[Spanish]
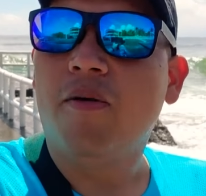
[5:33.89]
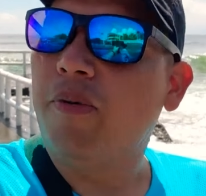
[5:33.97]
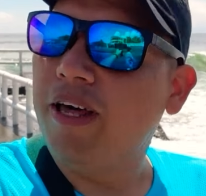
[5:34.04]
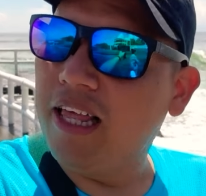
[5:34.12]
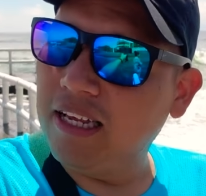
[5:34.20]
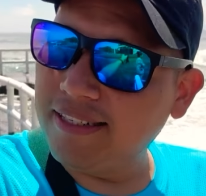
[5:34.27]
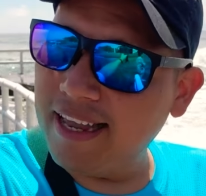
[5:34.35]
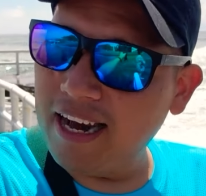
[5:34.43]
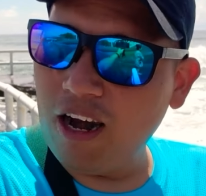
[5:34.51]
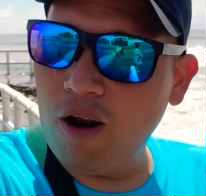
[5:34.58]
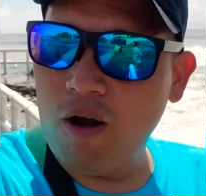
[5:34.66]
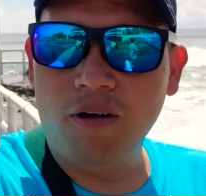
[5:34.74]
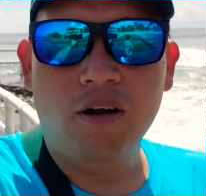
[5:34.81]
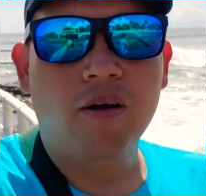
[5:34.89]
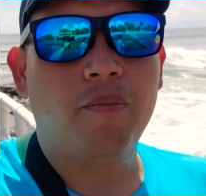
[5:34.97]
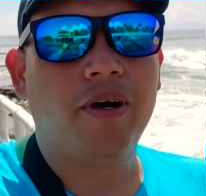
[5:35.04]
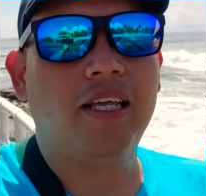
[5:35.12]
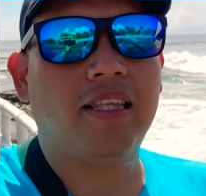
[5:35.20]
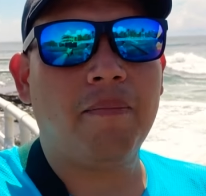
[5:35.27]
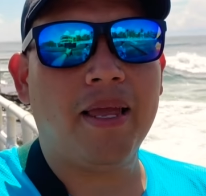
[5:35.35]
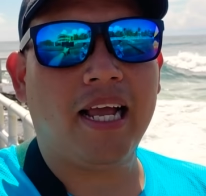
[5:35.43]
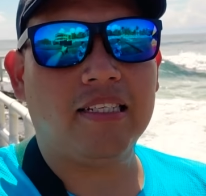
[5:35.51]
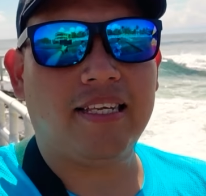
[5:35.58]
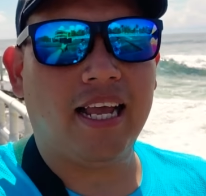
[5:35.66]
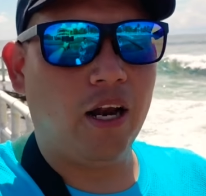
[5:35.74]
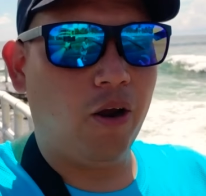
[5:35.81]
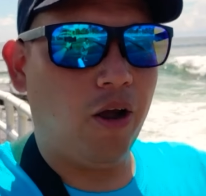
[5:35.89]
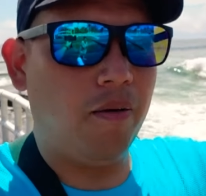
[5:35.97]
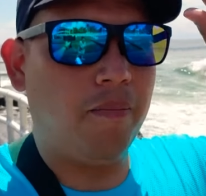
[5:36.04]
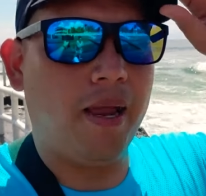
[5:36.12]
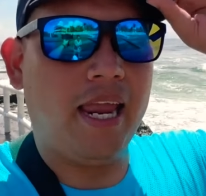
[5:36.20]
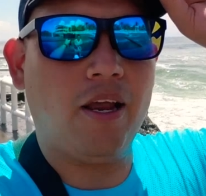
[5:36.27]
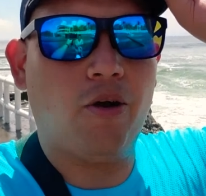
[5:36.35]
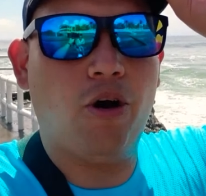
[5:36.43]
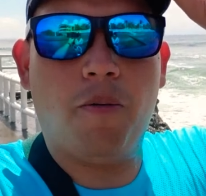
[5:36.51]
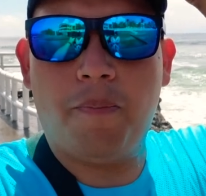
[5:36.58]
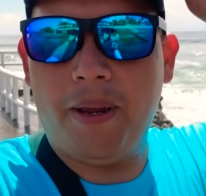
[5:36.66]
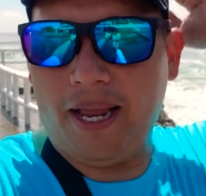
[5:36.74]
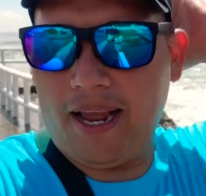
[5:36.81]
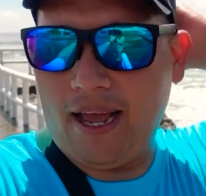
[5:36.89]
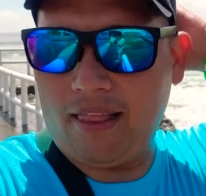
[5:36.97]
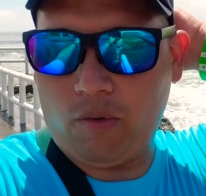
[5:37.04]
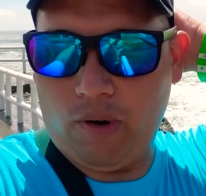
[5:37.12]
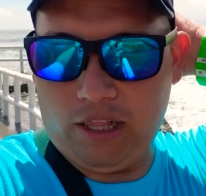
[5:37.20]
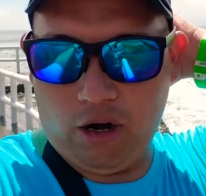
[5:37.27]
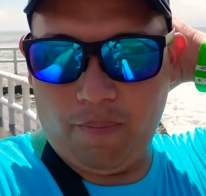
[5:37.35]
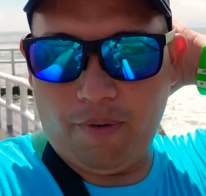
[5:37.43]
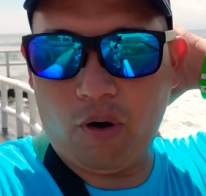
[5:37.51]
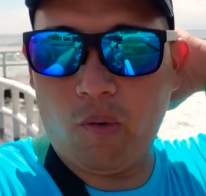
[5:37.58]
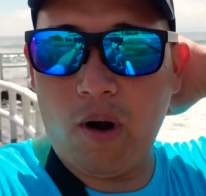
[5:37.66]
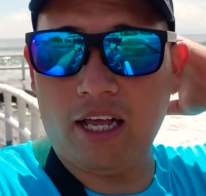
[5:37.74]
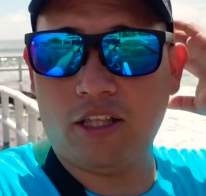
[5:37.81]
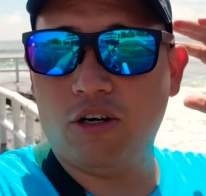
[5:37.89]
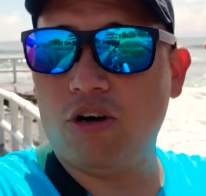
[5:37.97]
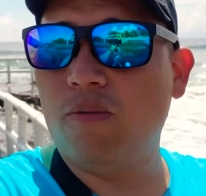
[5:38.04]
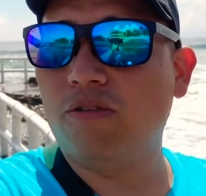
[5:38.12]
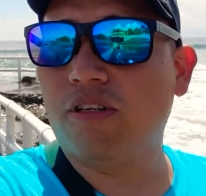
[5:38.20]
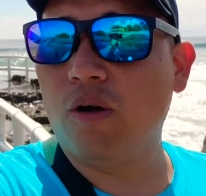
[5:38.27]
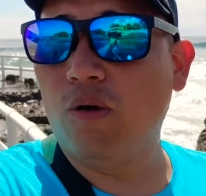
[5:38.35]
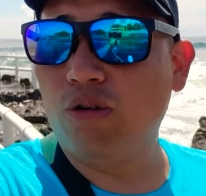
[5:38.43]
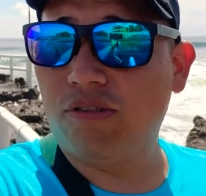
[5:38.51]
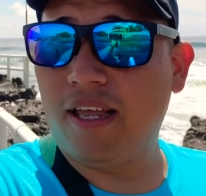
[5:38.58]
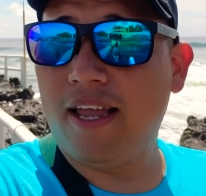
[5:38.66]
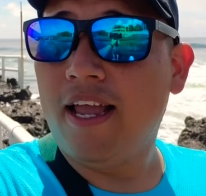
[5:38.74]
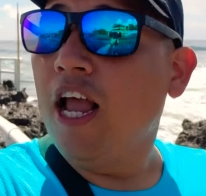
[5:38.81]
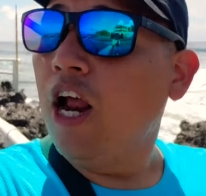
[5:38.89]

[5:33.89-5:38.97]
Puede hacerlo, Poder también hacerlo en vehículo pickup 4x4, como se guste.